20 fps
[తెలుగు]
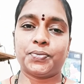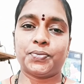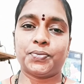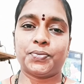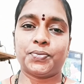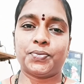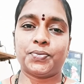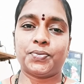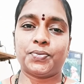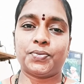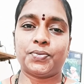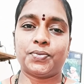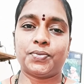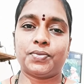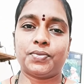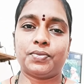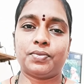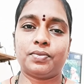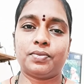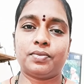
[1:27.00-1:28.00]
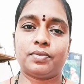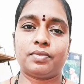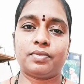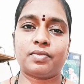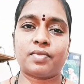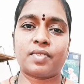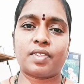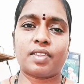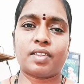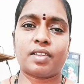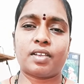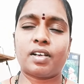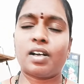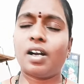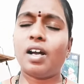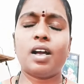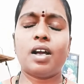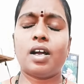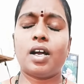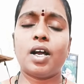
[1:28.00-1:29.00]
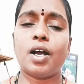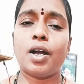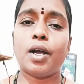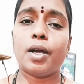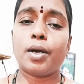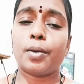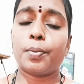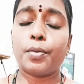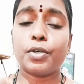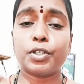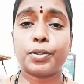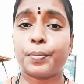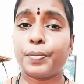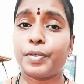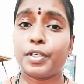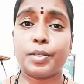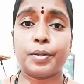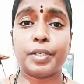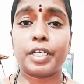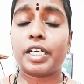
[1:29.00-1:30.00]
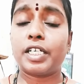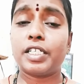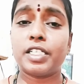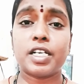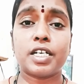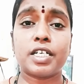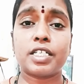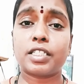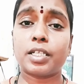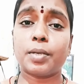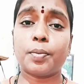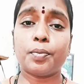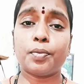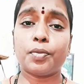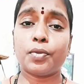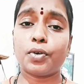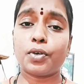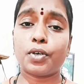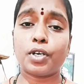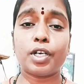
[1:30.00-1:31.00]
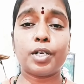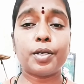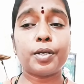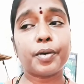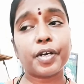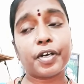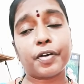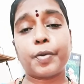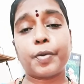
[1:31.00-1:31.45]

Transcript: కల్లాపి చల్లుకోడానికా కొన్ని పిడకలుగా చేస్తాం మిగతాది ఎరువుగా